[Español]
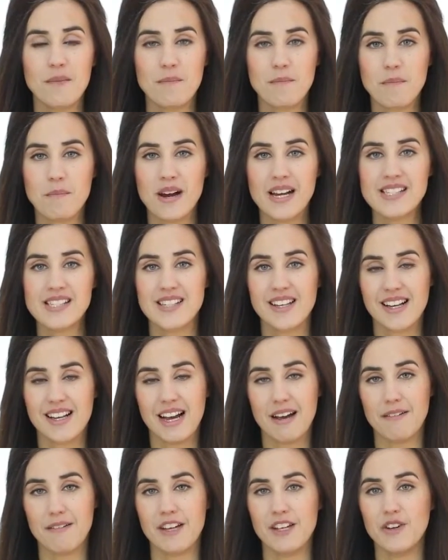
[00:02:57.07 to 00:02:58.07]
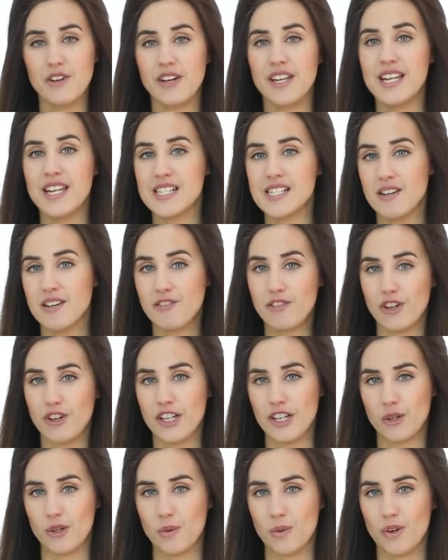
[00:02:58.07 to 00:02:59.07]
más cabello en ese
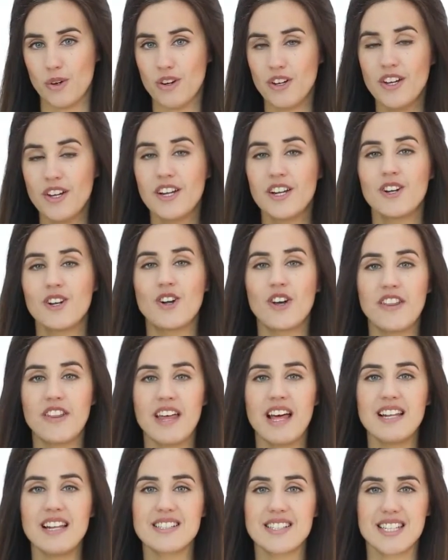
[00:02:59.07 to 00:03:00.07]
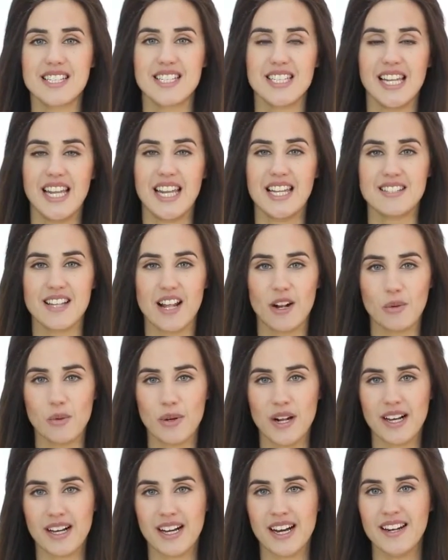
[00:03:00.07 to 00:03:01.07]
folículo. Lo ideal es que si tenéis
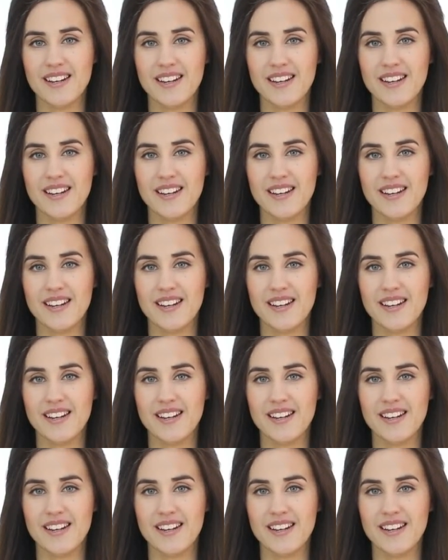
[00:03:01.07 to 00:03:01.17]
alguna